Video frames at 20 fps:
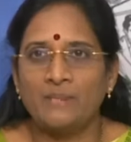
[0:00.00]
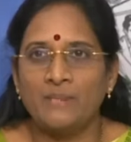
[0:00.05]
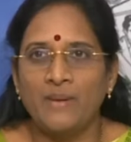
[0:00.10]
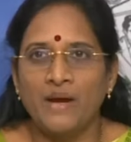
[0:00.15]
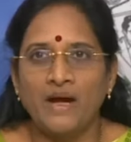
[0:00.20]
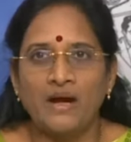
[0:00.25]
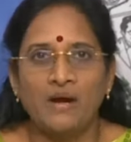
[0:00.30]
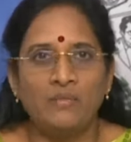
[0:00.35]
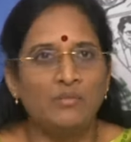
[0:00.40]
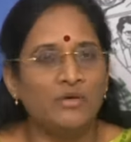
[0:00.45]
తప్ప
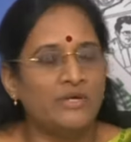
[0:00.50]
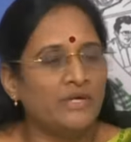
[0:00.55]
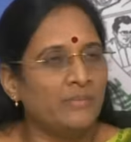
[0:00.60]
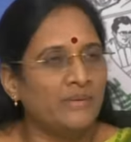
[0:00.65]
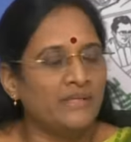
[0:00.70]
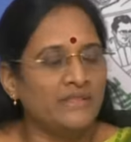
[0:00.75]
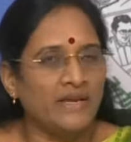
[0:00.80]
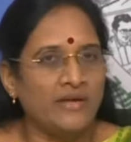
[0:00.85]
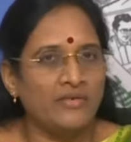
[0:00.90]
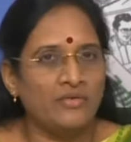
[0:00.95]

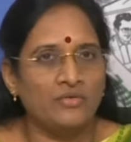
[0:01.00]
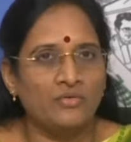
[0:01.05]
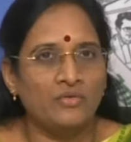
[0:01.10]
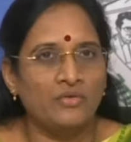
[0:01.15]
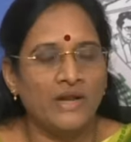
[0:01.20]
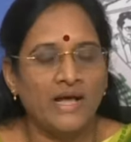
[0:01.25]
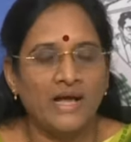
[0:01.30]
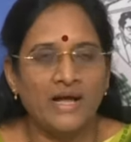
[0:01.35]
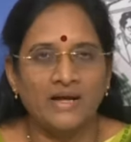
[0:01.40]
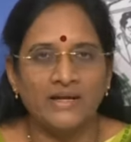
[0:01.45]
ముఖ్యమంత్రి ఎవరు
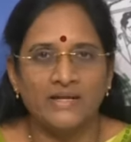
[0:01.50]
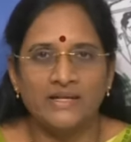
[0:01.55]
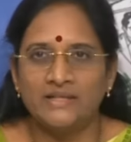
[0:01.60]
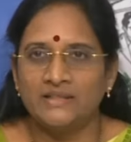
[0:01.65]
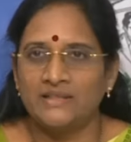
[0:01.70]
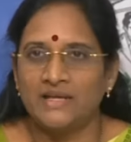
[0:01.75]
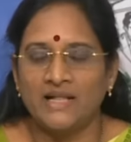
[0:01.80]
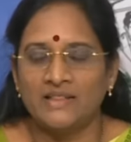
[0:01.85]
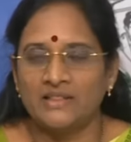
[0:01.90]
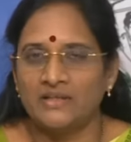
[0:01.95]
కూడా
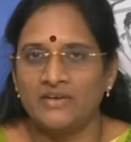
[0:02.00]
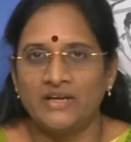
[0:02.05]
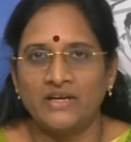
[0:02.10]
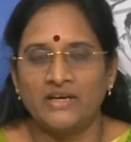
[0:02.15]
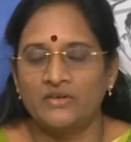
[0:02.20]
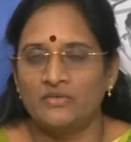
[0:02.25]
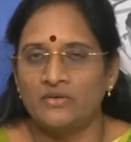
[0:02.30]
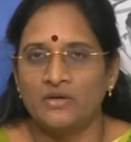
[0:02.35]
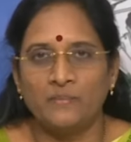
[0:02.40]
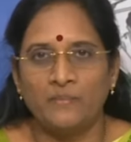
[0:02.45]
ఇంత
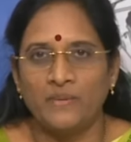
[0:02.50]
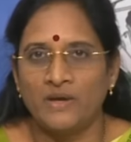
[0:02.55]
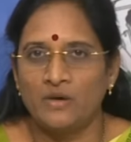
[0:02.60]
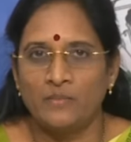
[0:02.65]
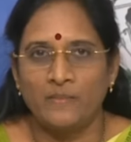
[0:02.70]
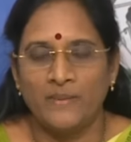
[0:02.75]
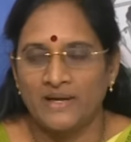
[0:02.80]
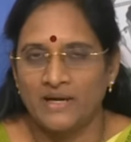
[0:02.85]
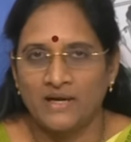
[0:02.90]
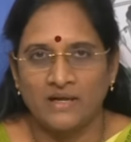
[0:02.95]
అందమైనటువంటి
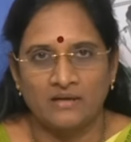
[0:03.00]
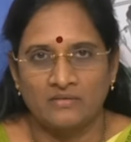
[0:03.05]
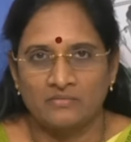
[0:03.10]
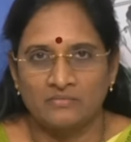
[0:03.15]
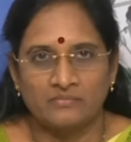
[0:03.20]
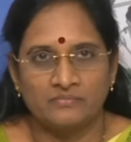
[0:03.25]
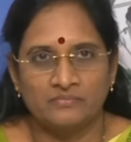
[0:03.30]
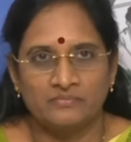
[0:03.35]
పేర్లు పెట్టలేరు